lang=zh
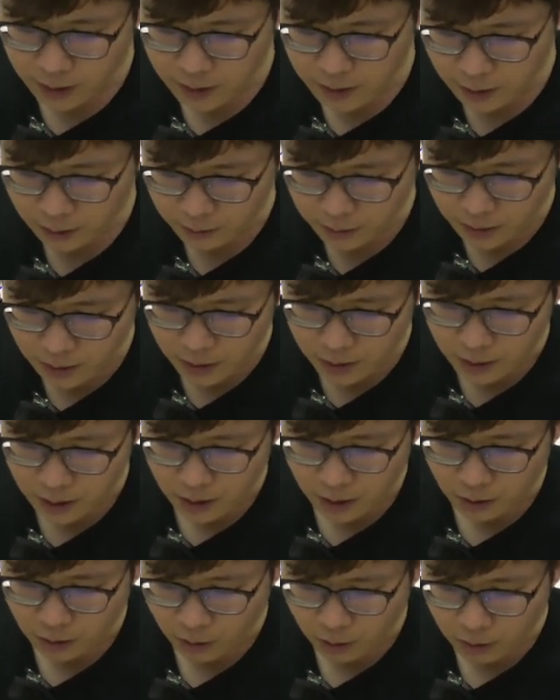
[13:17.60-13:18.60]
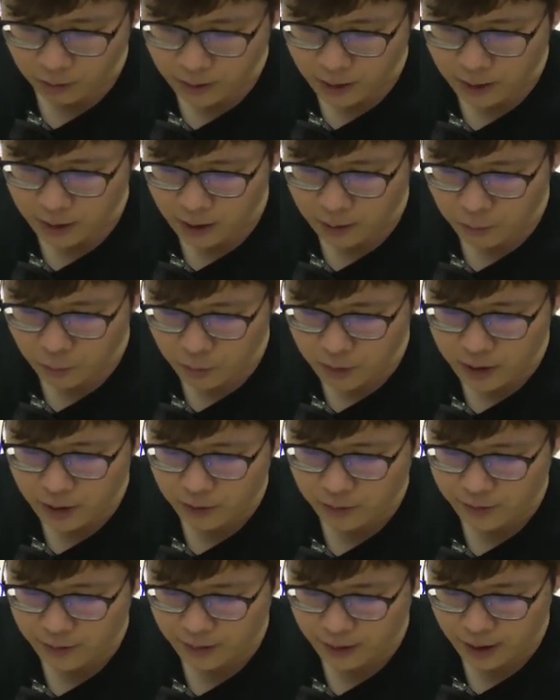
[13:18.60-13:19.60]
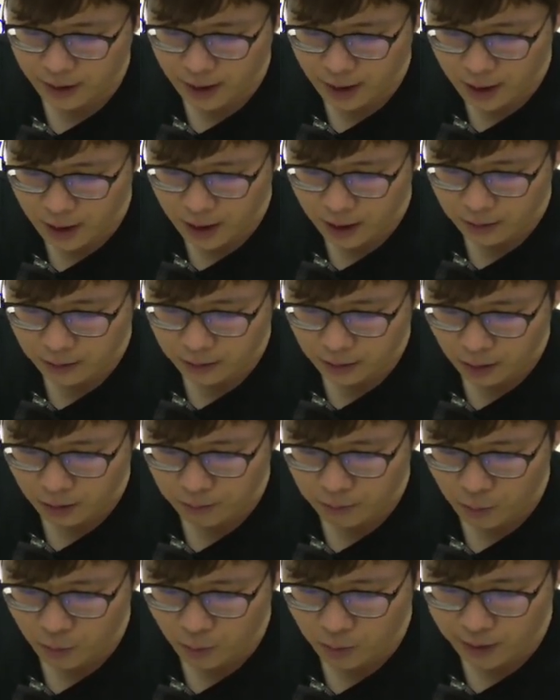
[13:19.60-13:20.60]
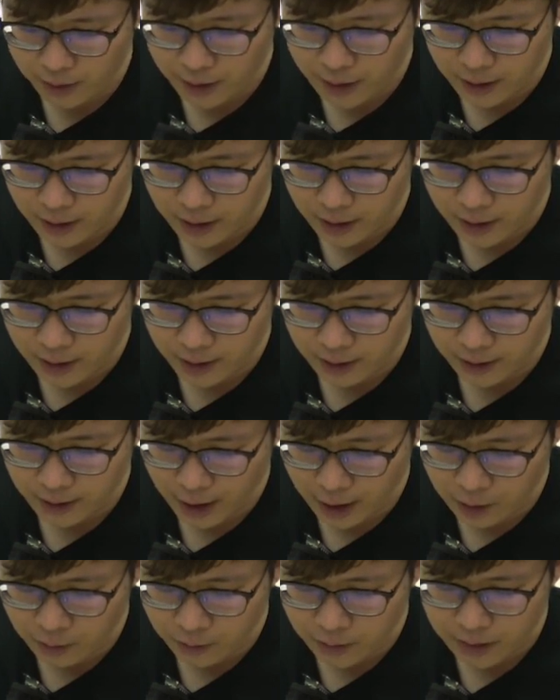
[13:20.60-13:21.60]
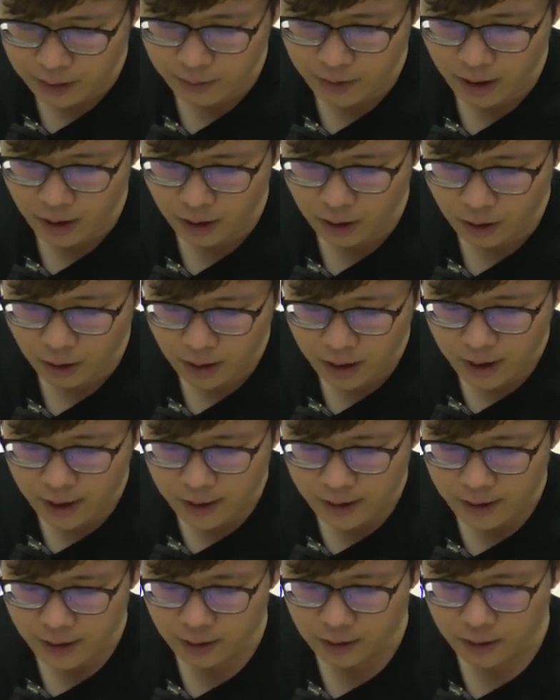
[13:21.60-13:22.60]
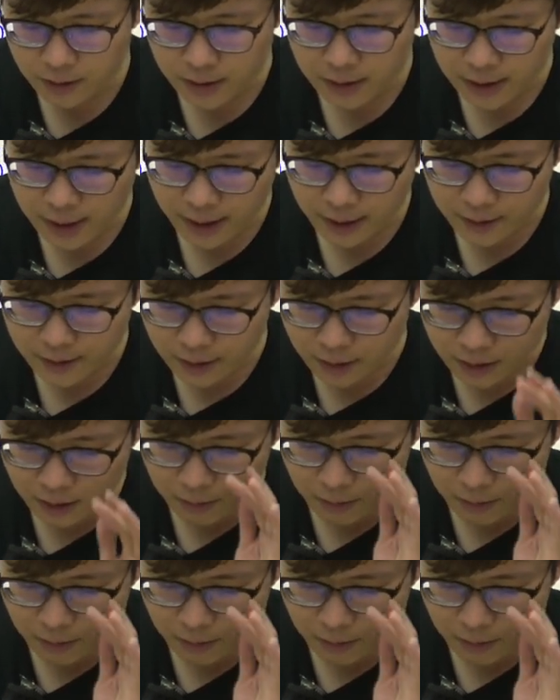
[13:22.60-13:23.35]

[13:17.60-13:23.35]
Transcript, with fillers: 第一小题 k o n a n i m u l y 好，bikini o naru 怎么样？好，像这样